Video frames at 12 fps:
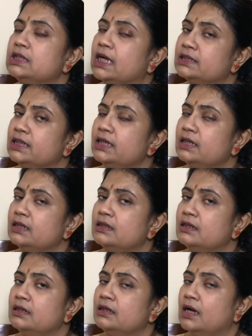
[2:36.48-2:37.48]
তাদের
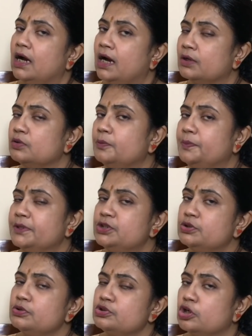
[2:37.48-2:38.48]
আগু
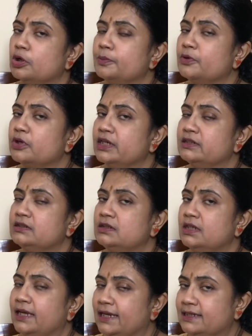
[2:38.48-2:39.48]
পিছু
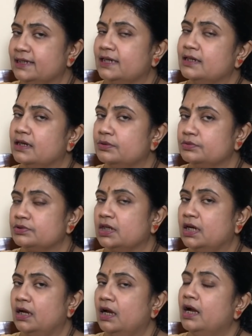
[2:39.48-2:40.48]
সর্বক্ষেত্রে এটা না
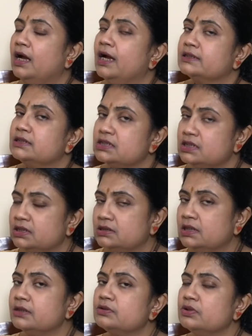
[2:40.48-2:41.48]
ওটা একটা
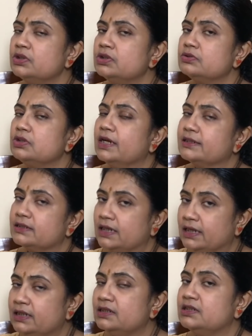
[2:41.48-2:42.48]
সিদ্ধান্তহীনতা একটা
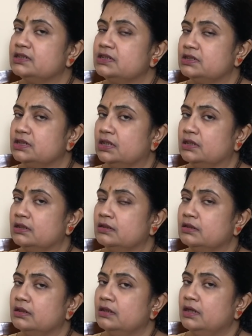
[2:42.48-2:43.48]
ইনডিসিশন
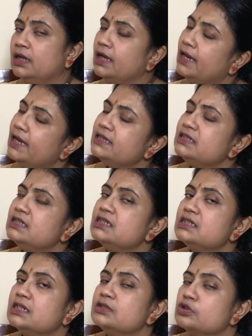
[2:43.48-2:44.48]
এই
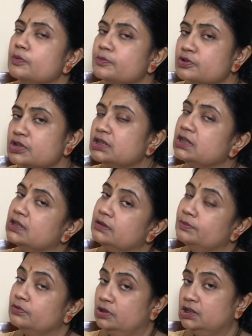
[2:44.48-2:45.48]
জিনিসটার সমস্যা
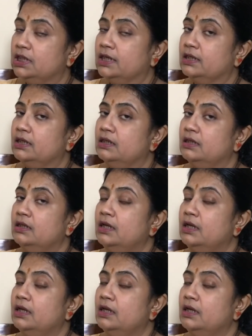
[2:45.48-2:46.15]
তাদের মধ্যে থাকে